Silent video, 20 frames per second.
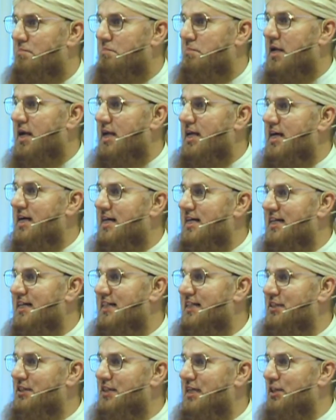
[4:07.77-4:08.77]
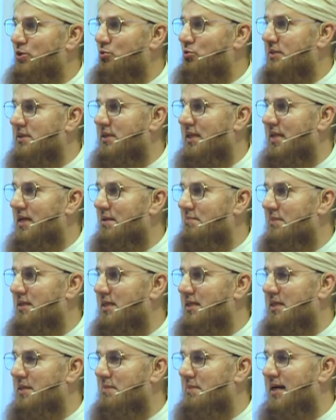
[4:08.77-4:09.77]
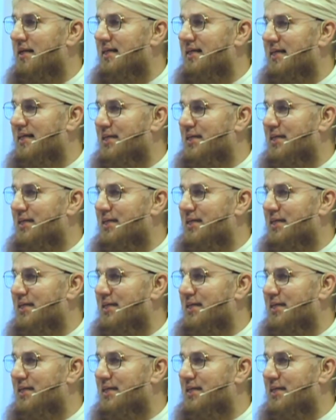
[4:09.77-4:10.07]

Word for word: प्यारे आका अली सलाम ने कमाल